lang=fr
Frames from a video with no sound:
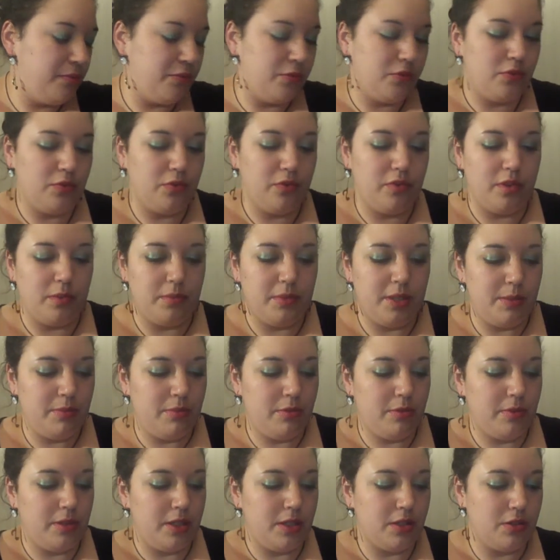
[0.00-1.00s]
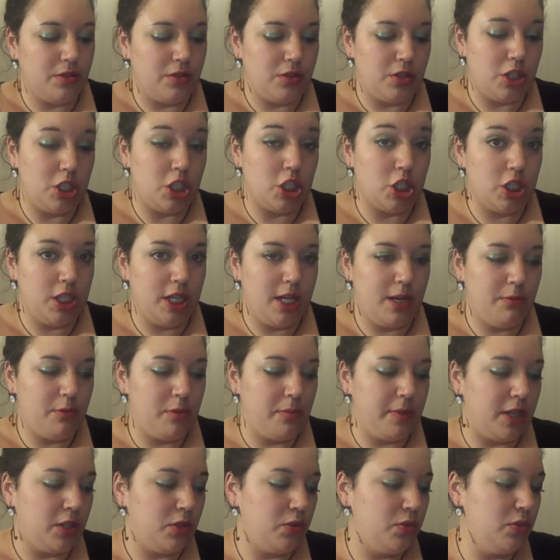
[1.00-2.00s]
Je chauffe un petit peu parce que j'en ai un
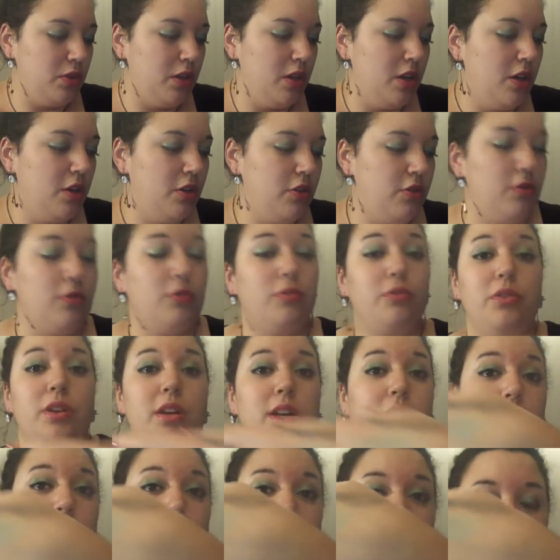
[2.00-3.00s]
peu partout. Donc voilà, un hein,